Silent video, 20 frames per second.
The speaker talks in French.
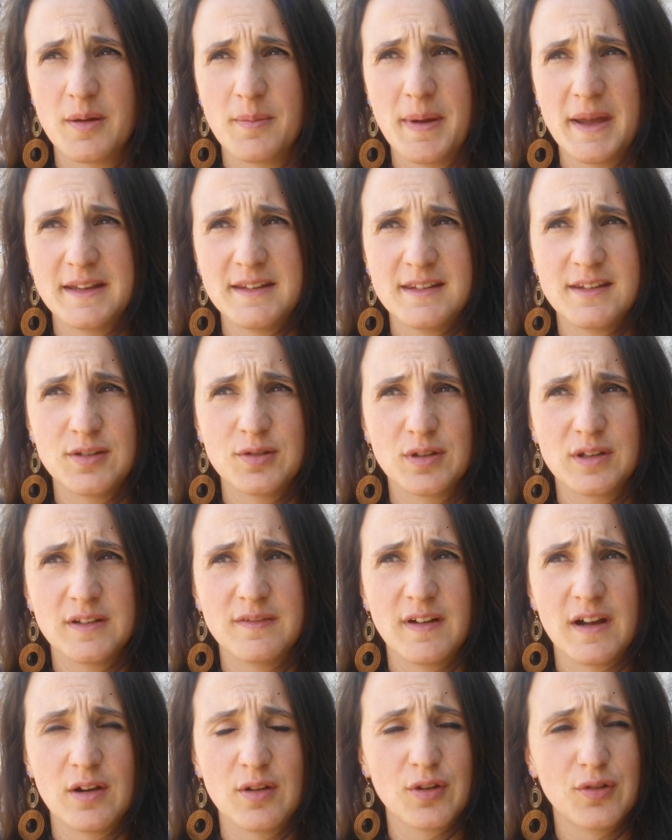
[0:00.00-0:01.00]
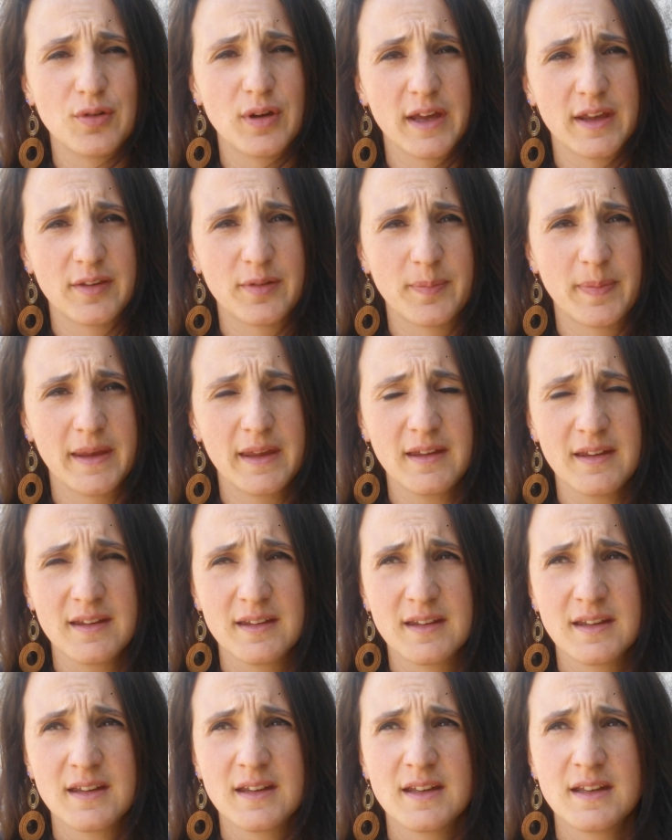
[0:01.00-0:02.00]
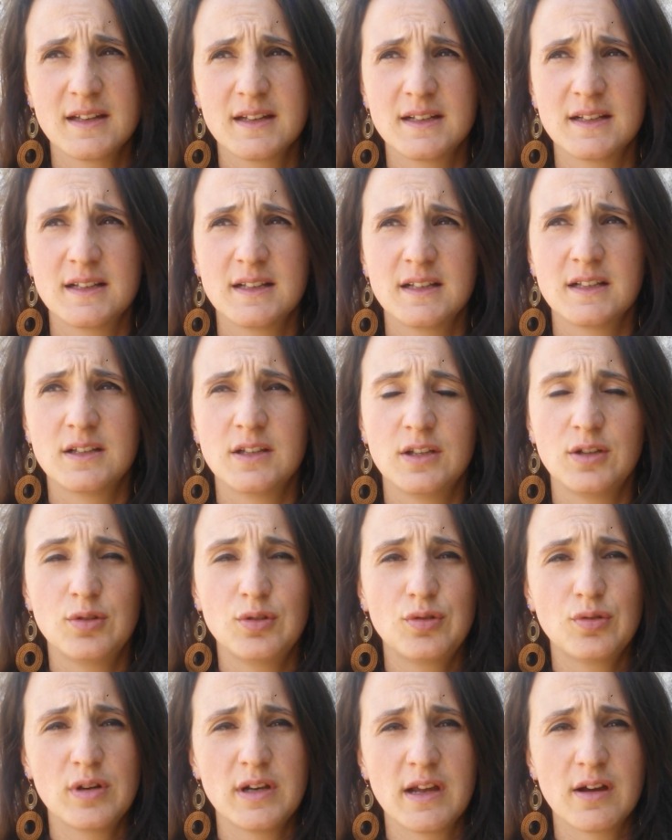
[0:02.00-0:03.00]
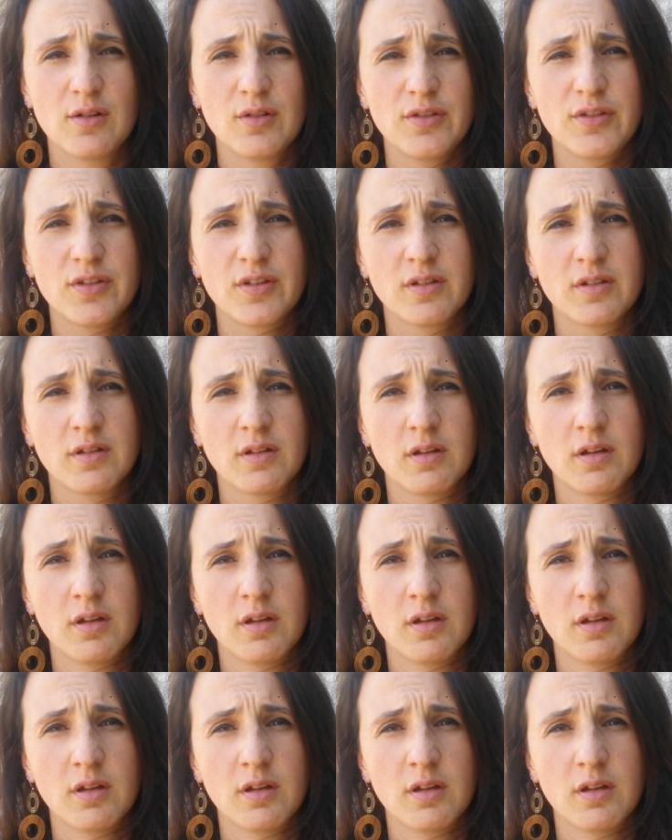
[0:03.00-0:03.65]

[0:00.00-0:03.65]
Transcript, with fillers: bâti sur des valeurs de respect, de tolérance